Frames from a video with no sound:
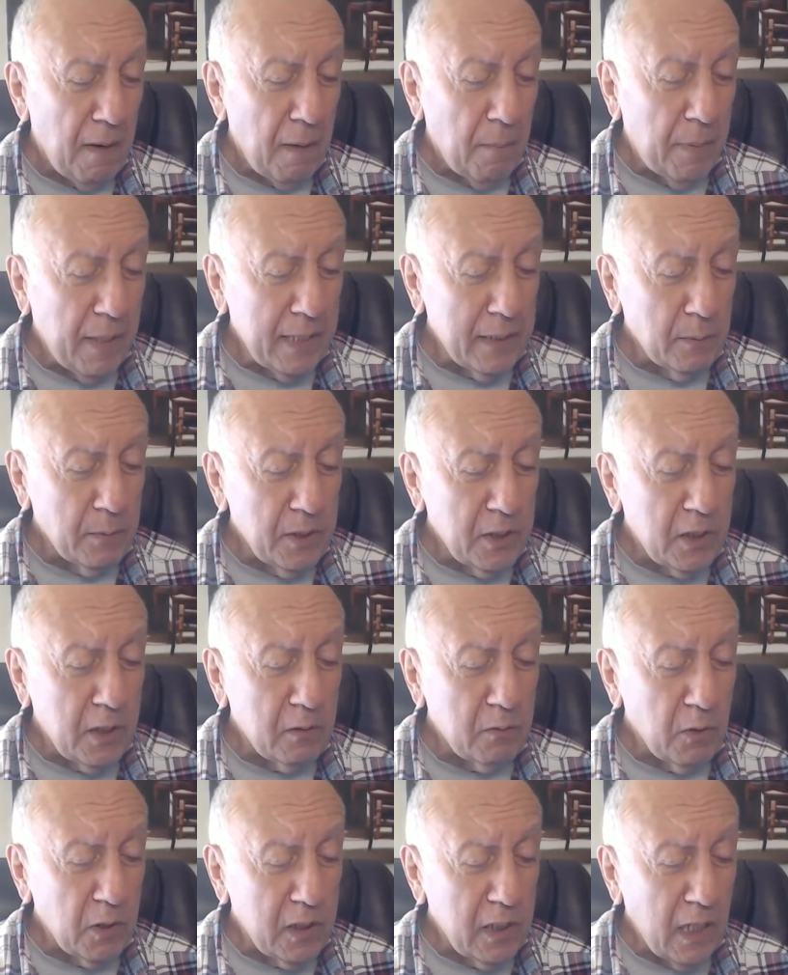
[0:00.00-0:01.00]
Поэтому, значит,
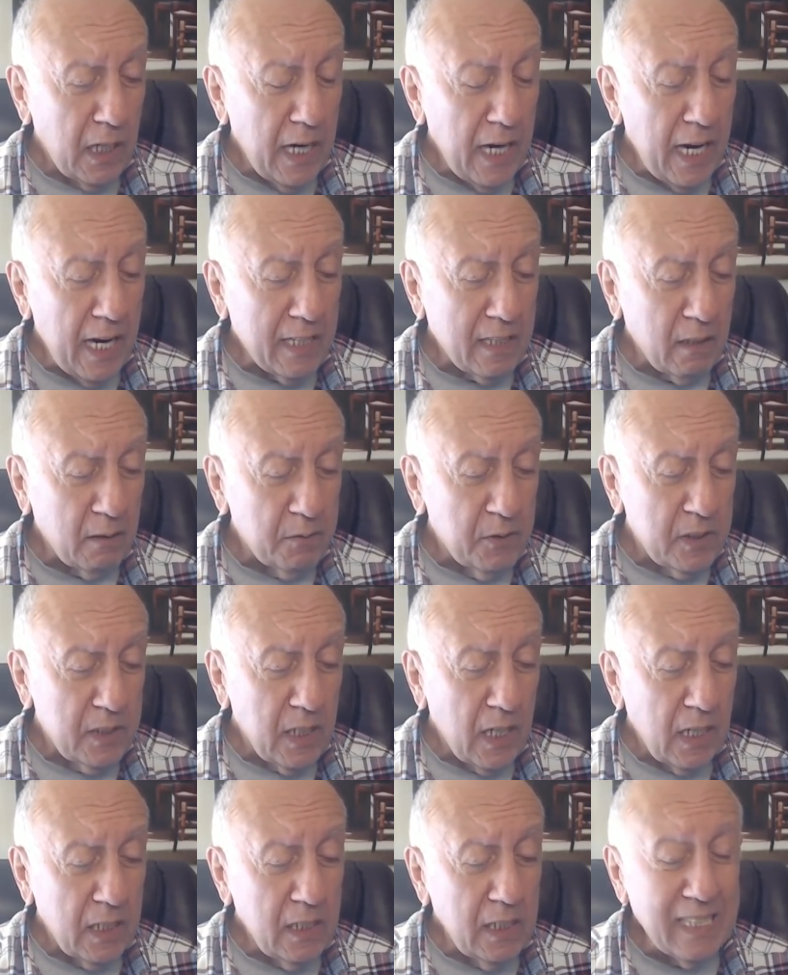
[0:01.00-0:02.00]
вот эта
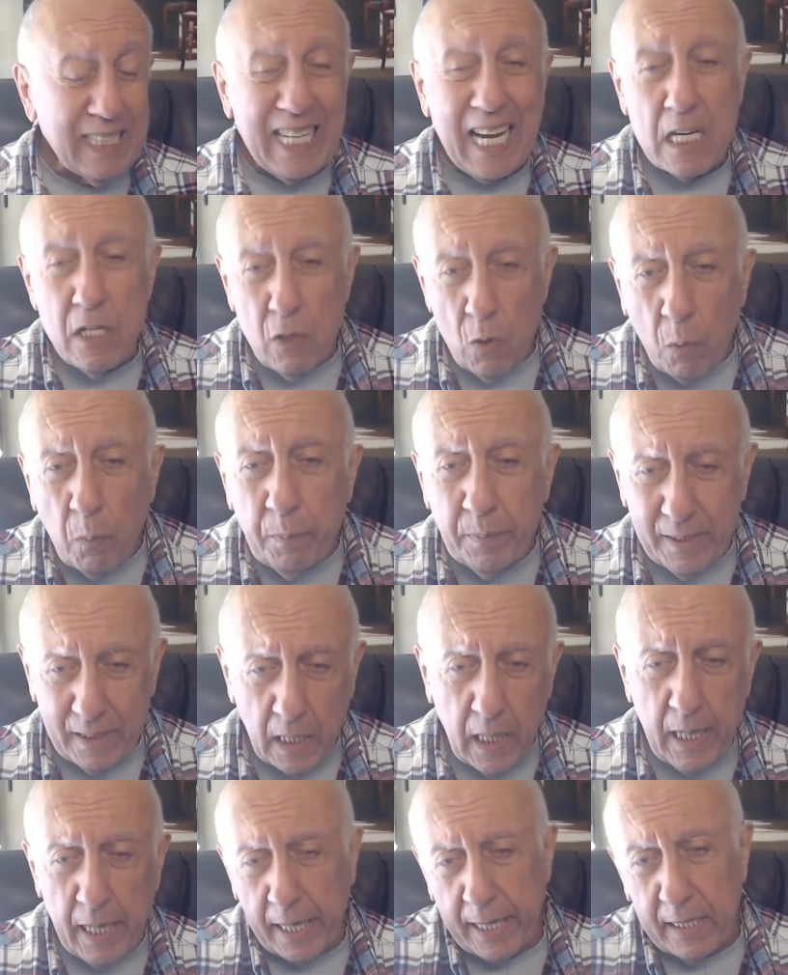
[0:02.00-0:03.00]
вся и
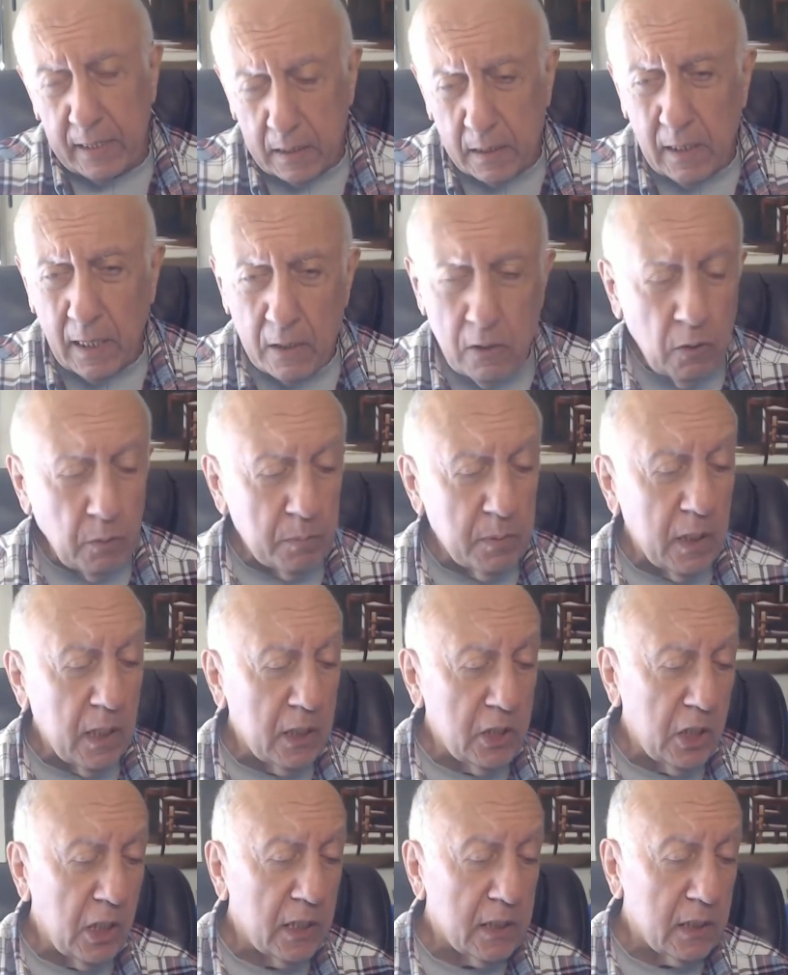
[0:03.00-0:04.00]
наемная, это наемная
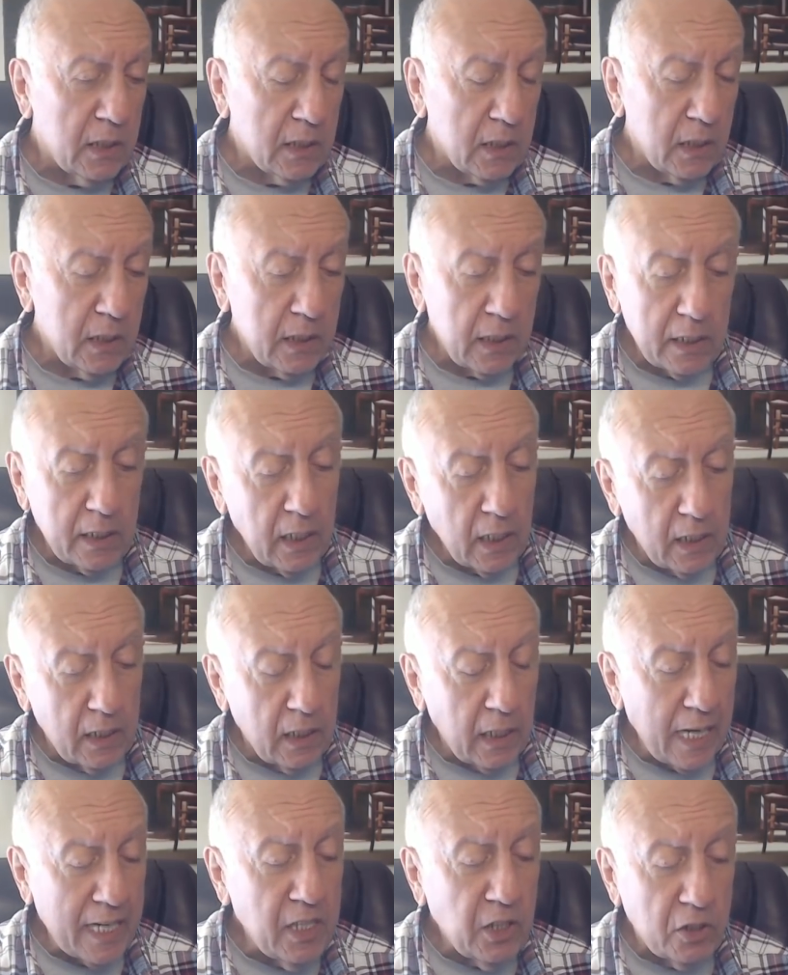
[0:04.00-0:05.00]
часть, так сказать, таких
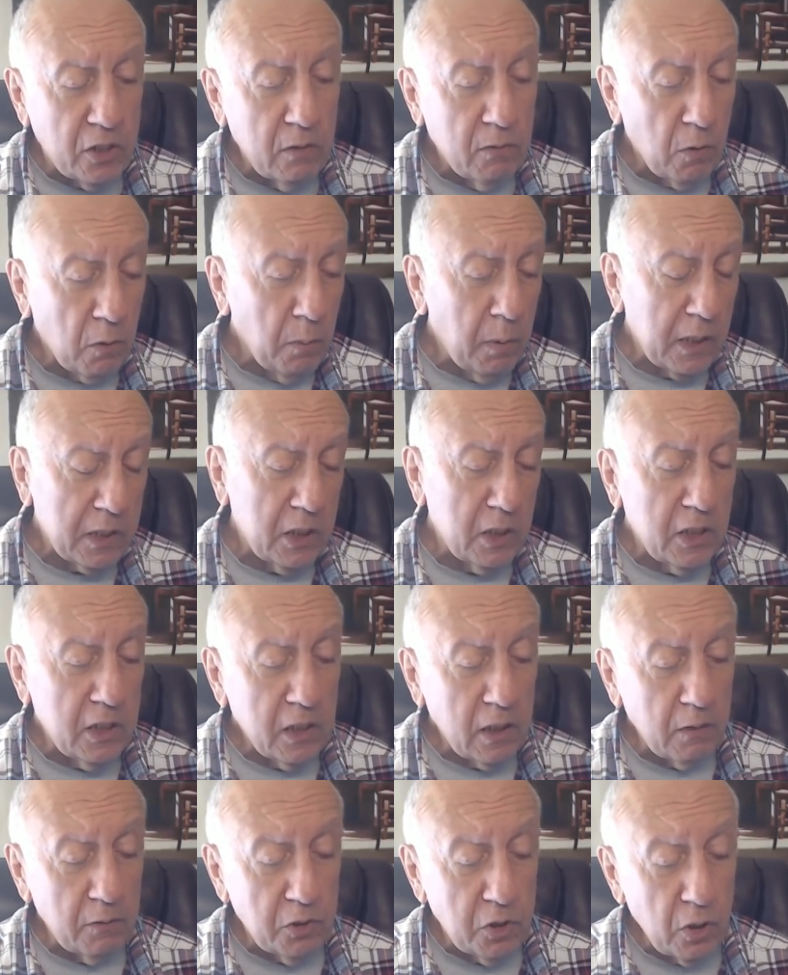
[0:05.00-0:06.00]
коричневых
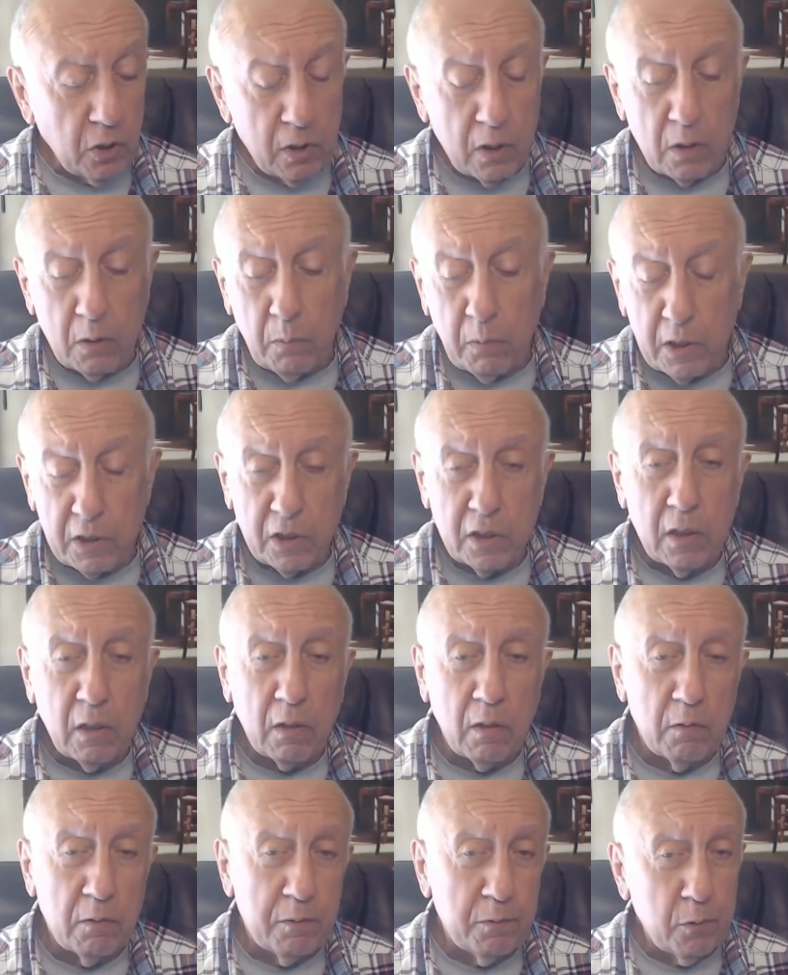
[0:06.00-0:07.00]
рубашечников, черных
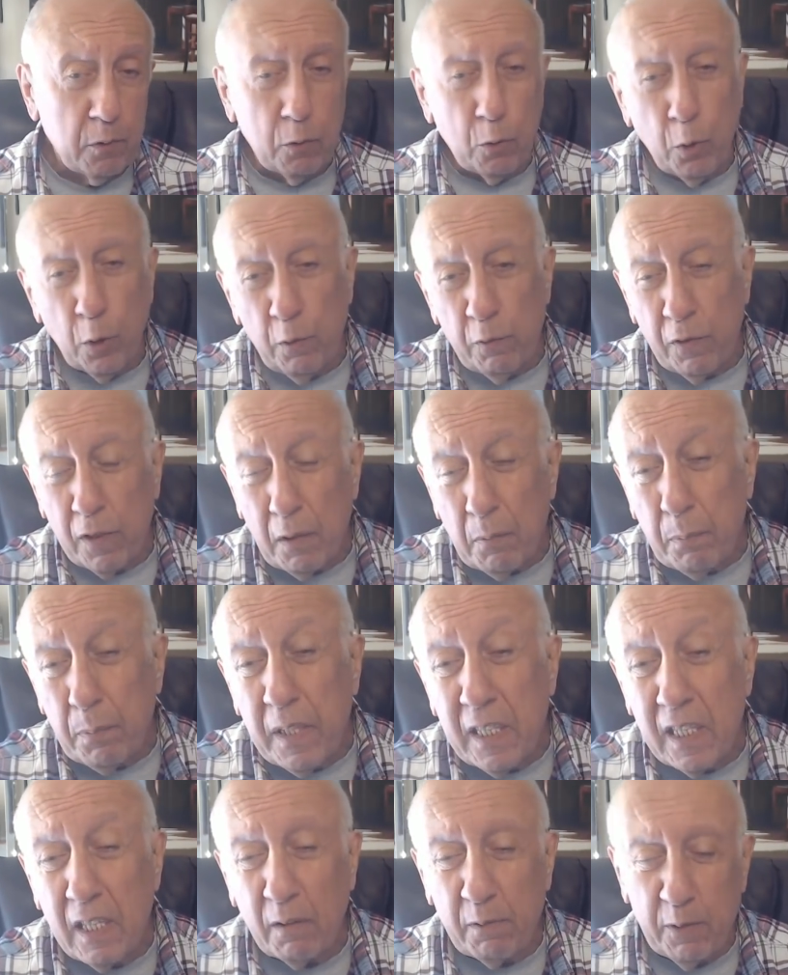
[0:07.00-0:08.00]
рубашечников,
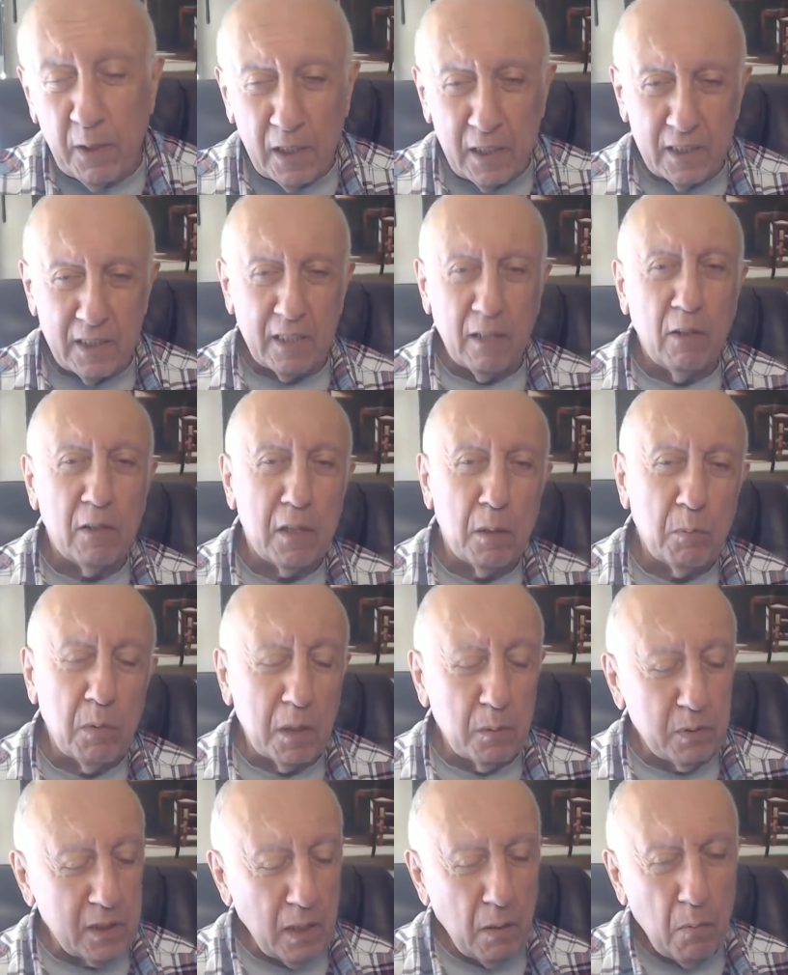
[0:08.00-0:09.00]
хуйвоебинов, я не знаю, там,
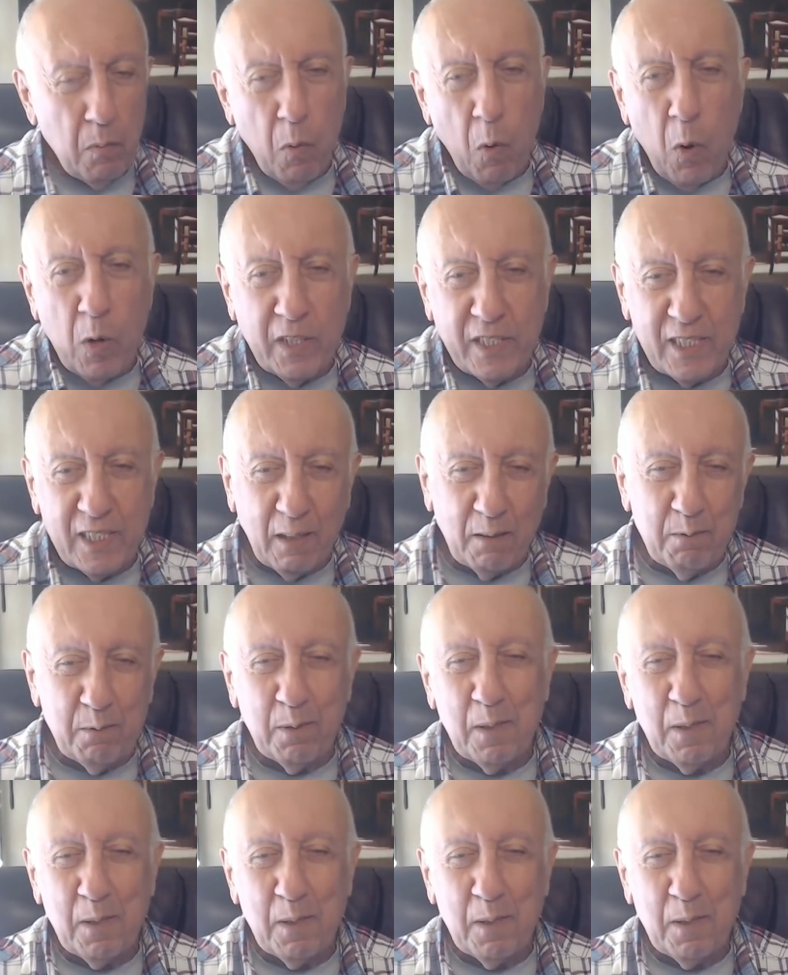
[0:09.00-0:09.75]
комсомольцев,